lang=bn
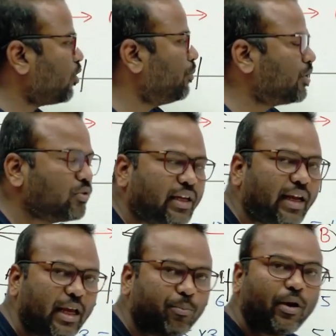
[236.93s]
কমপ্লিট করতে
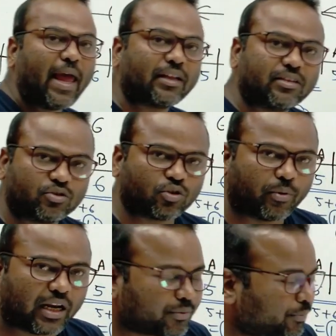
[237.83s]
এরপরে একদিন
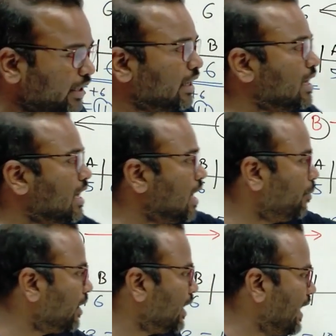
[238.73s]
সময় লাগবে
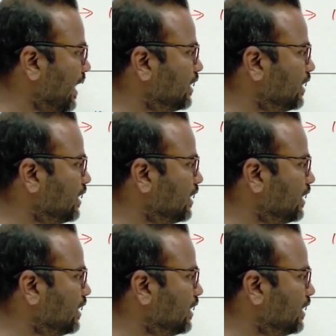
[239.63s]
এবং এ